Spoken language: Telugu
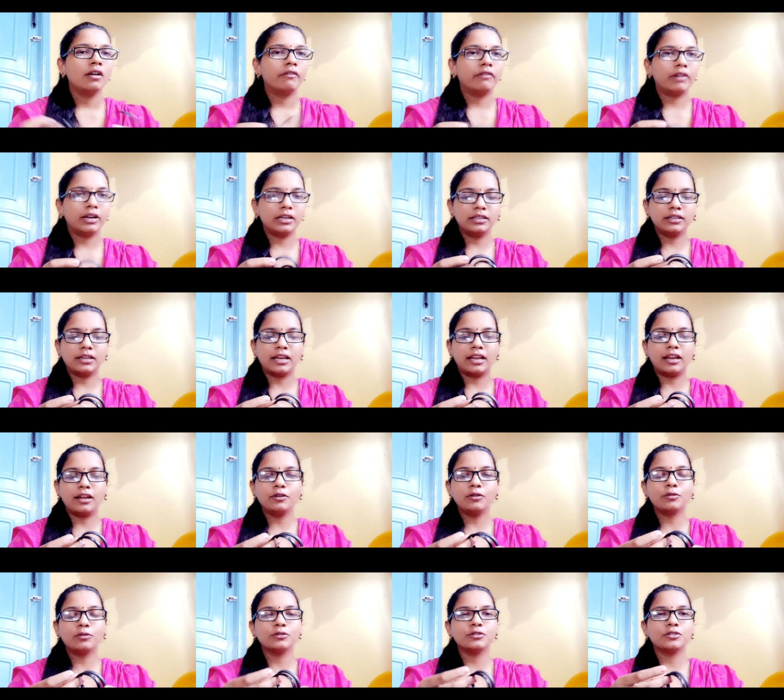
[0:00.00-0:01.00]
వాటికి
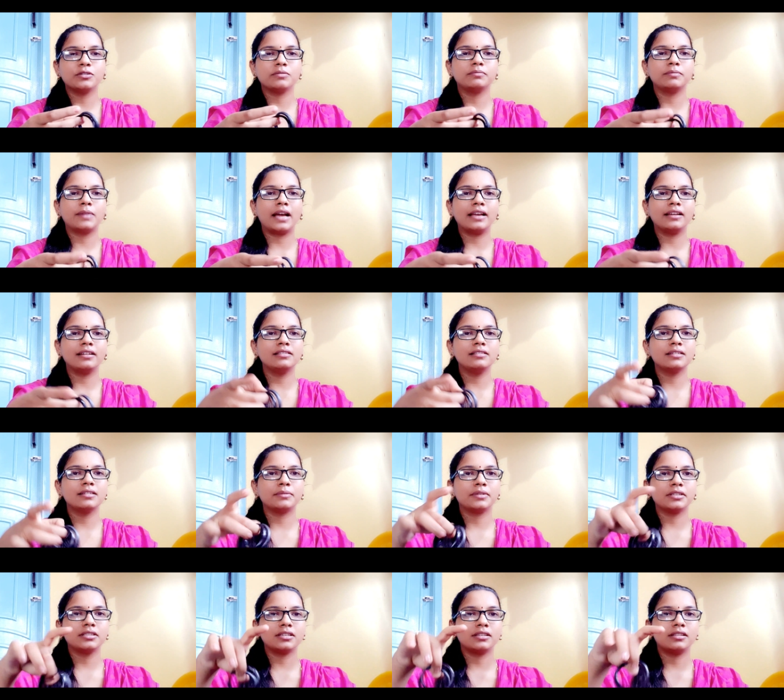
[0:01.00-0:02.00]
ఎలాగో కొంచెం బ్యాంగిల్స్
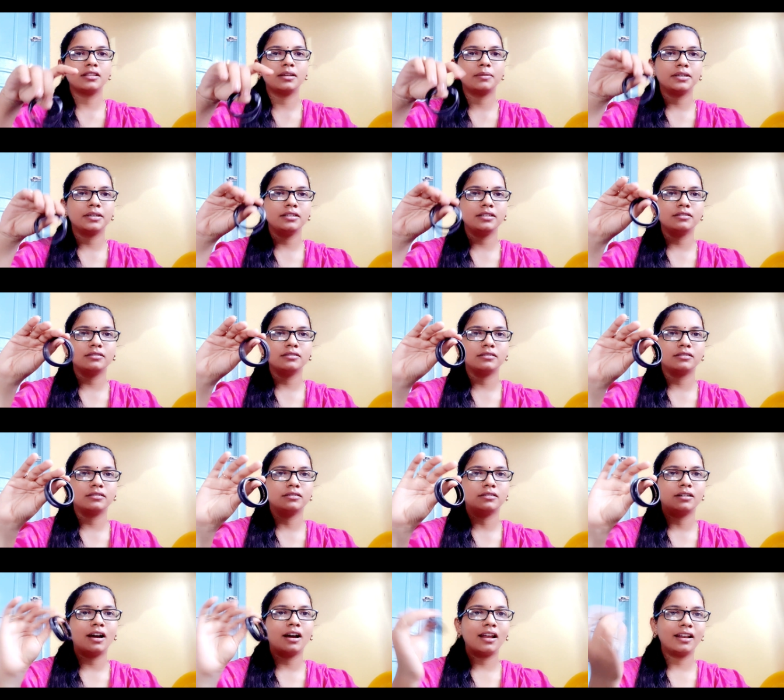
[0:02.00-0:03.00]
ఏమైనా చేద్దామని
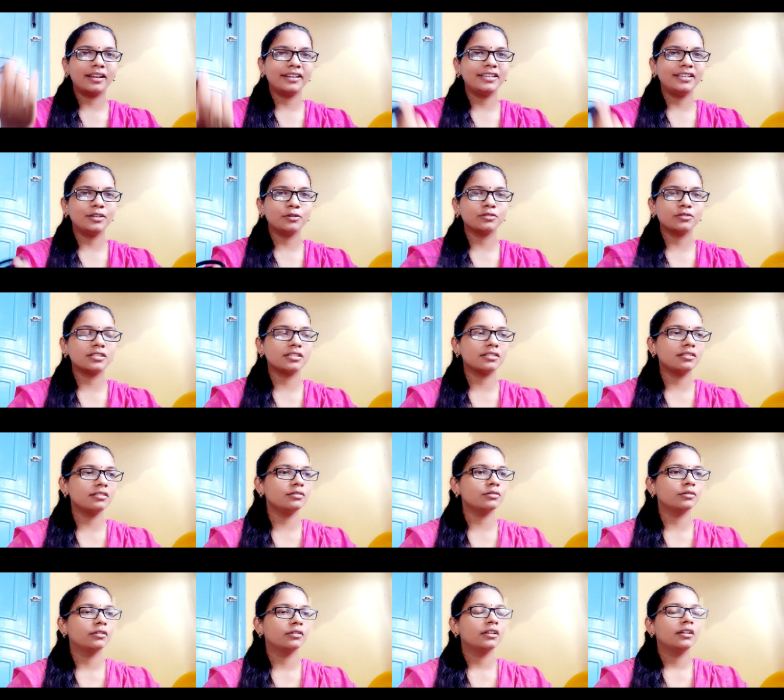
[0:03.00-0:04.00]
ఐడియా వచ్చింది సో